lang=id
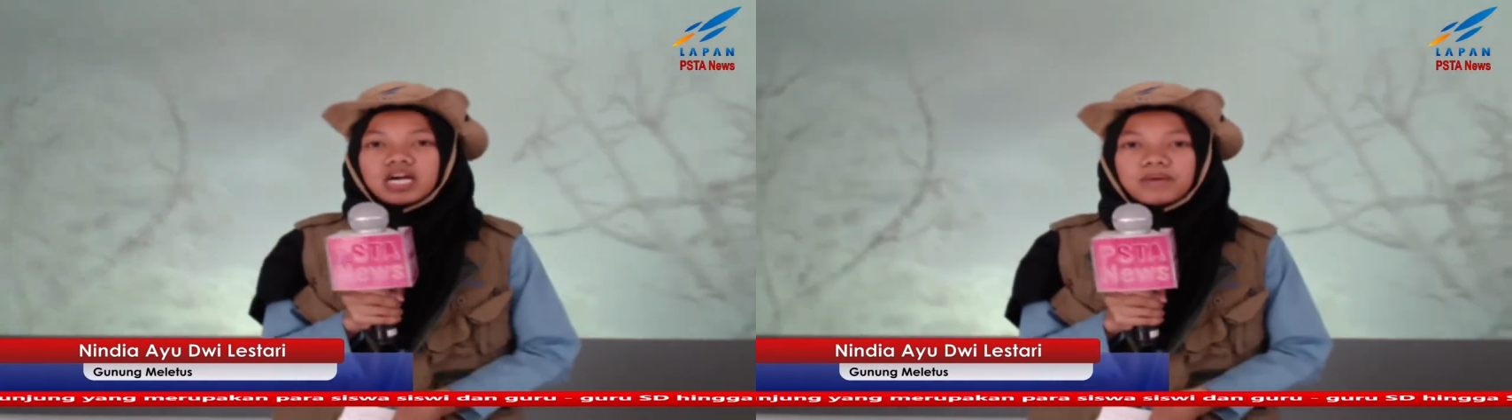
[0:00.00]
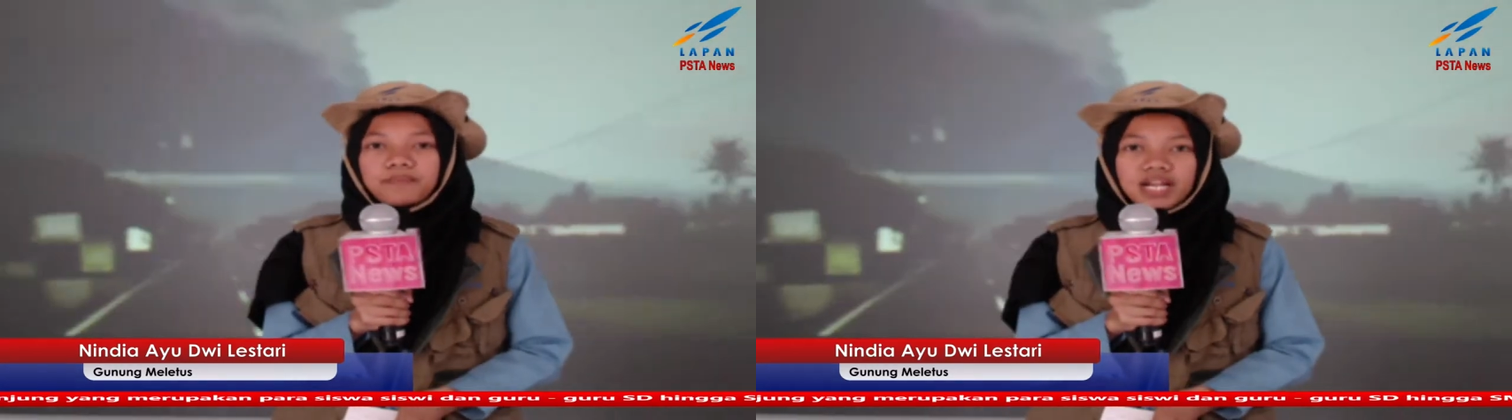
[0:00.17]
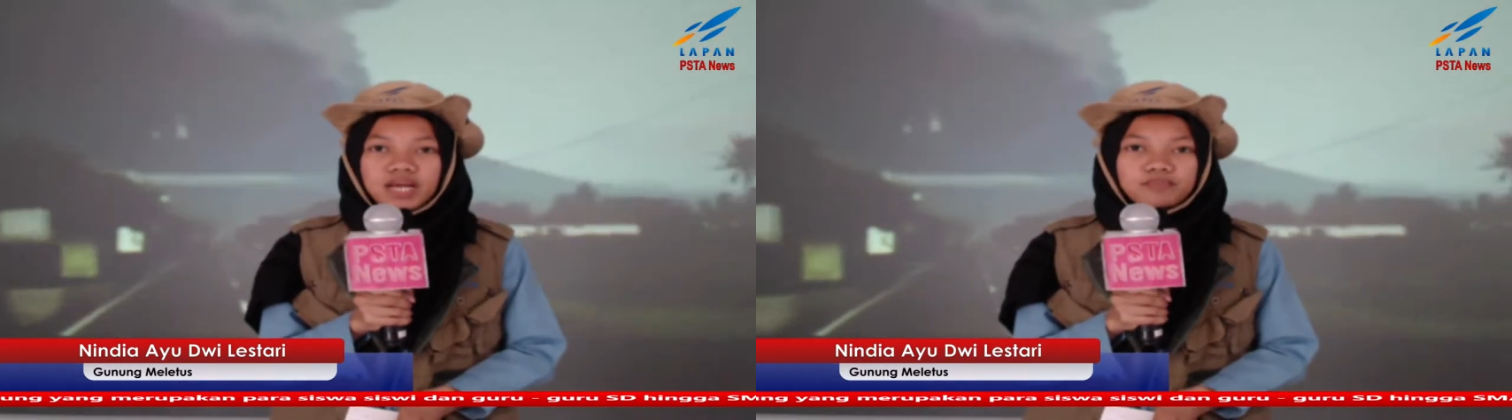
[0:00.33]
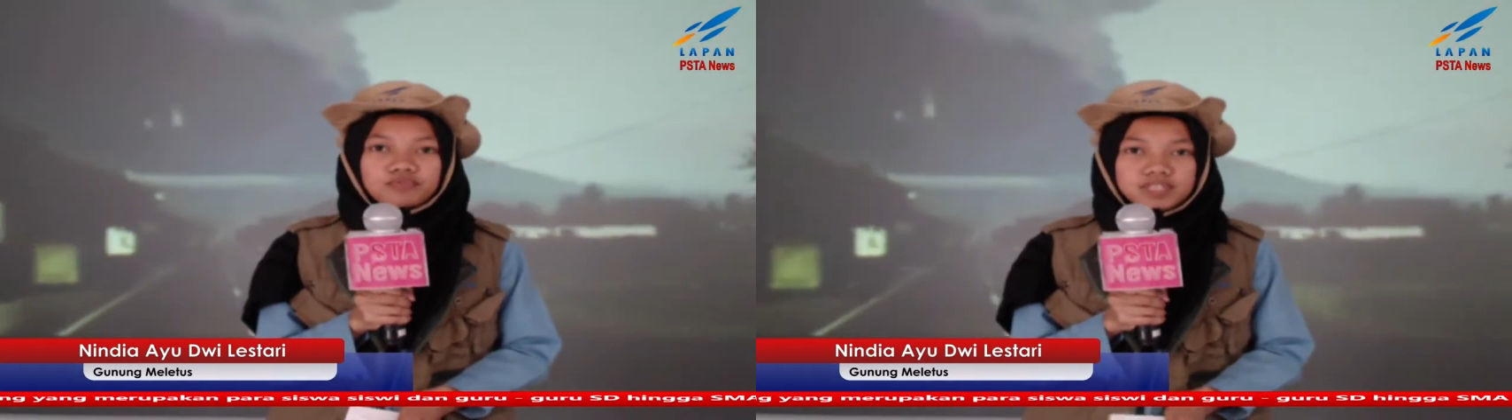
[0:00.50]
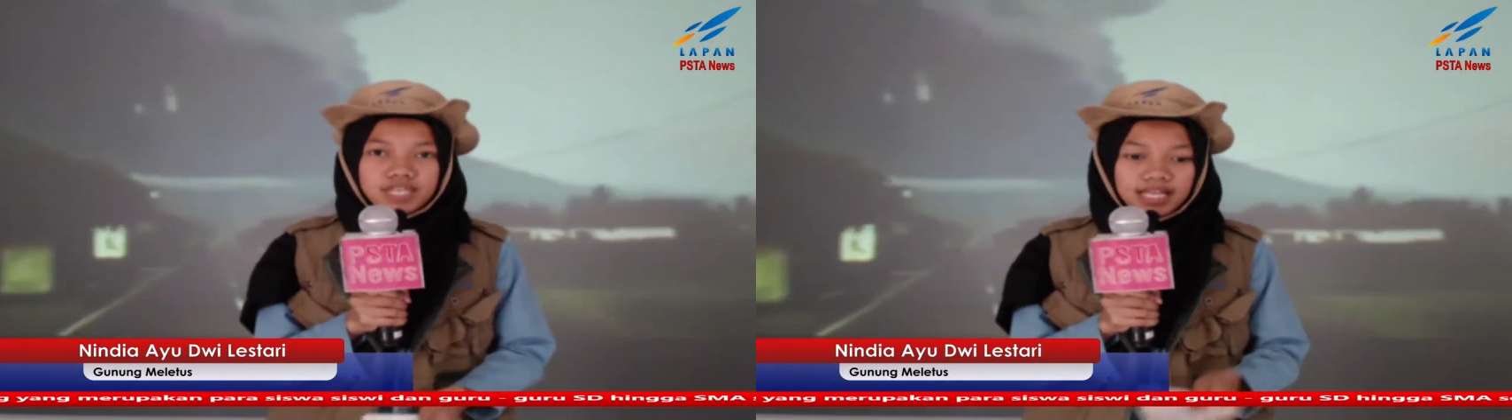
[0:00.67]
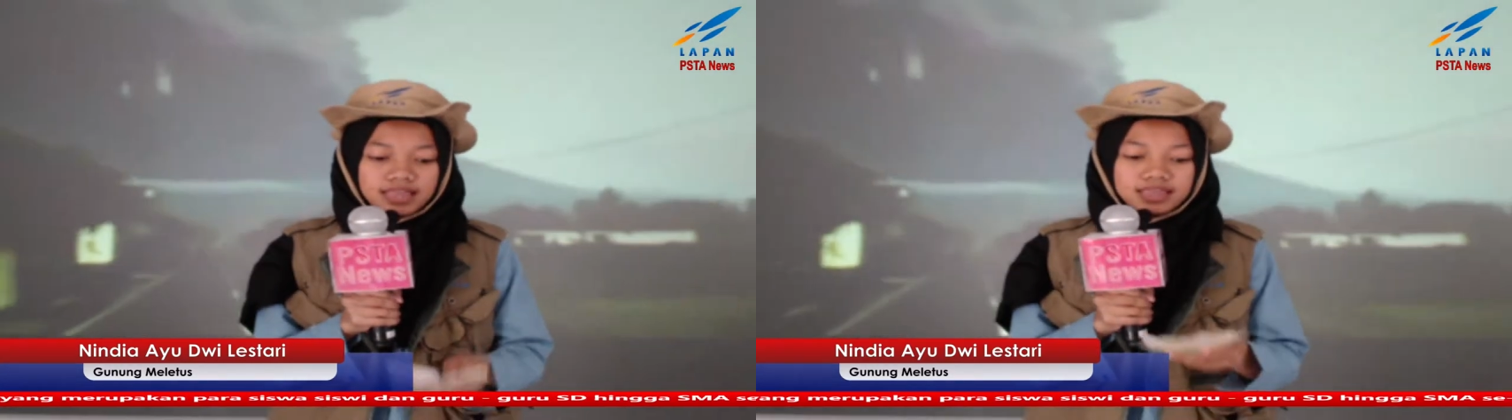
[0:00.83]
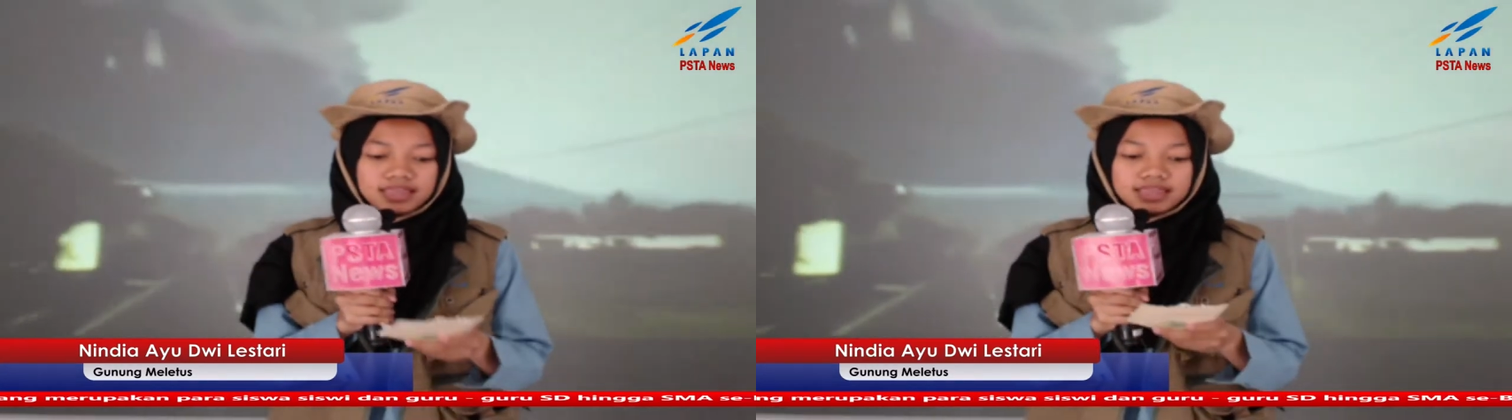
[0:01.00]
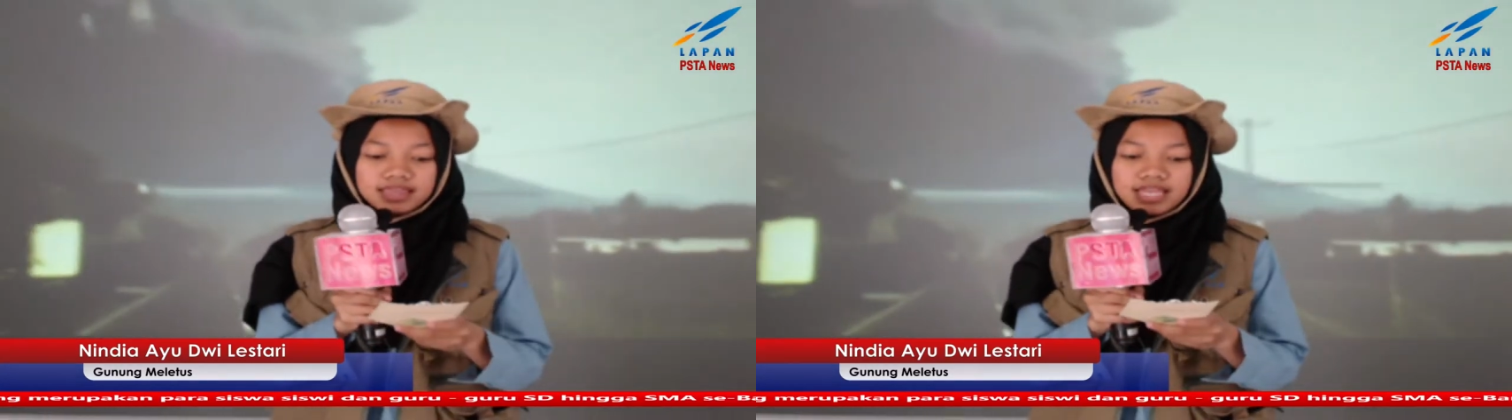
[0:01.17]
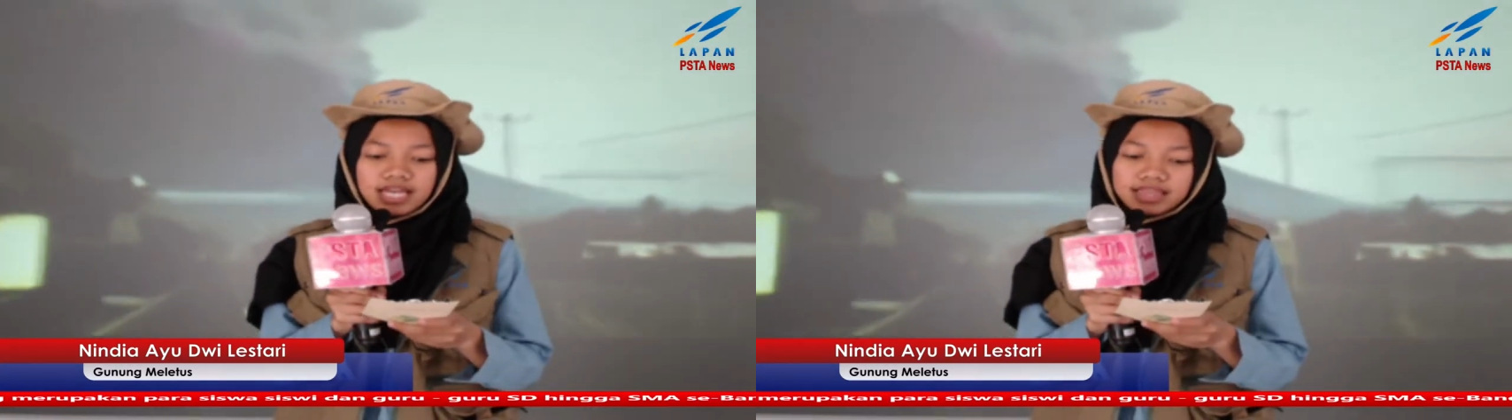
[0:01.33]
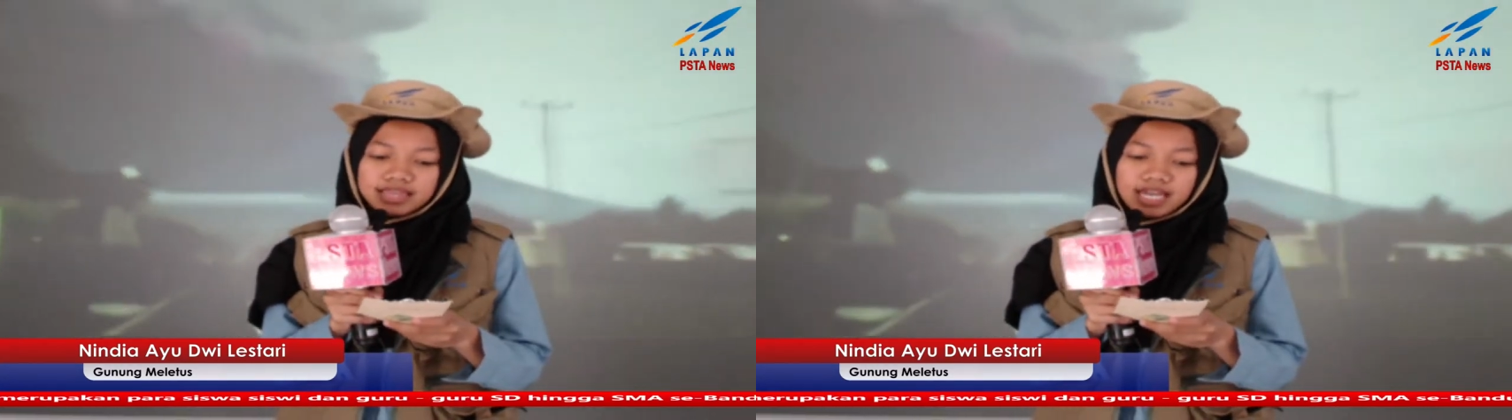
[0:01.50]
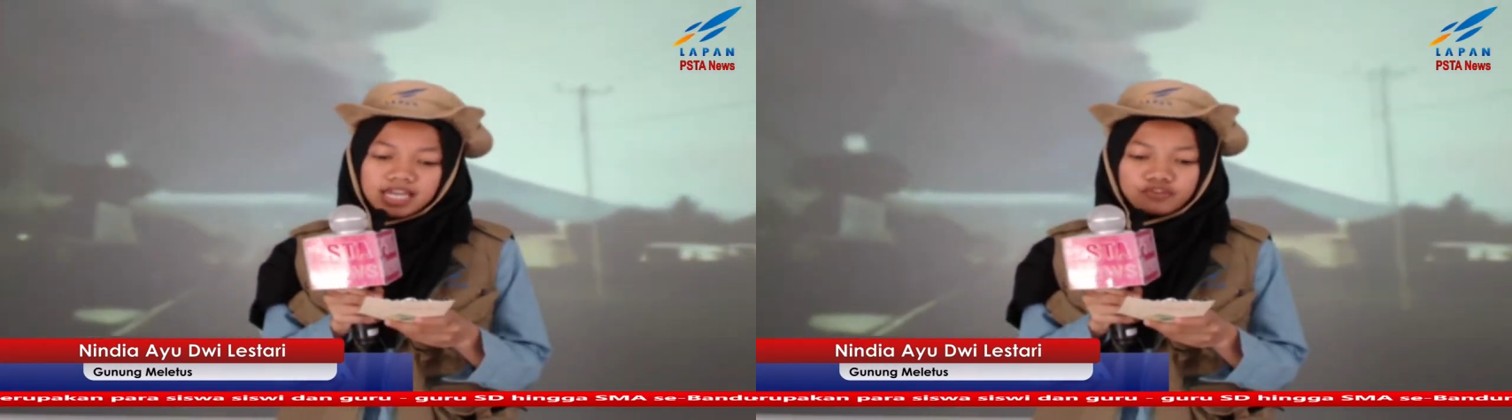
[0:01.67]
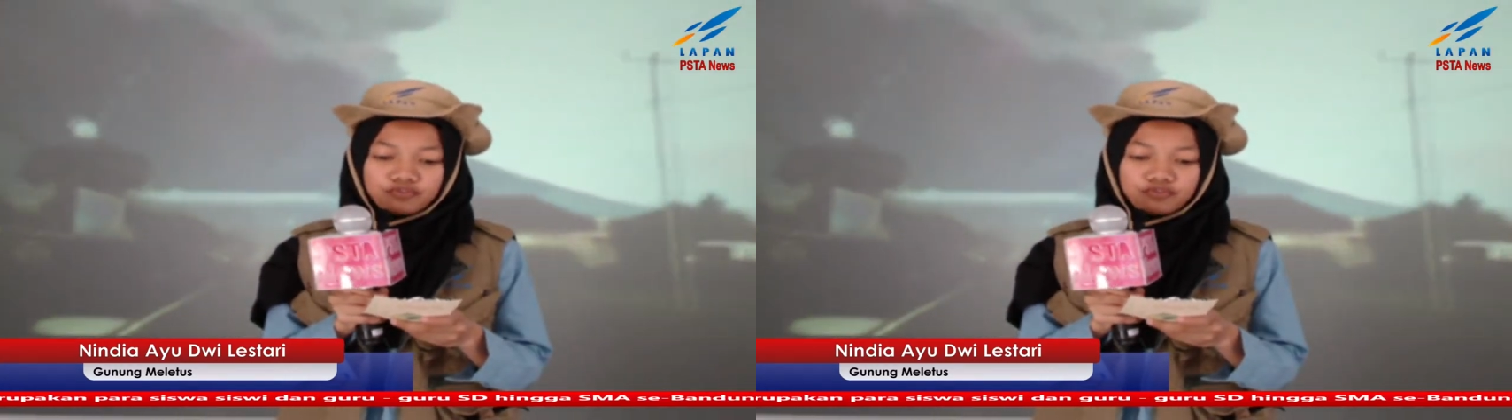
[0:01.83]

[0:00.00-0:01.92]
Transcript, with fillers: Kepala Pusat Data